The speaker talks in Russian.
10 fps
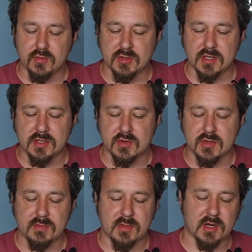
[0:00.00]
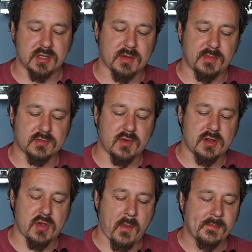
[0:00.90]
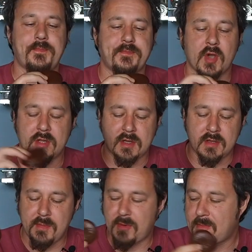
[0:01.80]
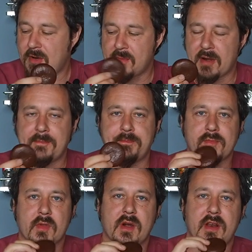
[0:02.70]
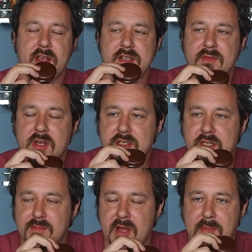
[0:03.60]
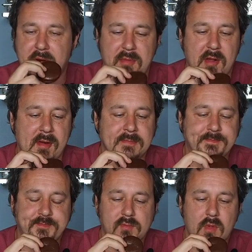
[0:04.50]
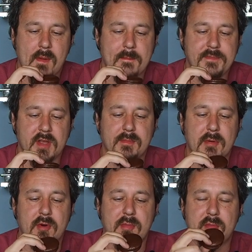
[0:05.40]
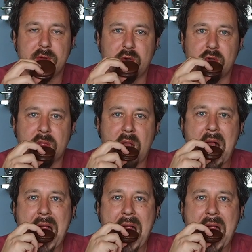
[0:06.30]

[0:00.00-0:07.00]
вкусное из того, что мы могли себе позволить. Но это не проблема корейцев, конечно, это моя проблема. Давайте попробуем Марион.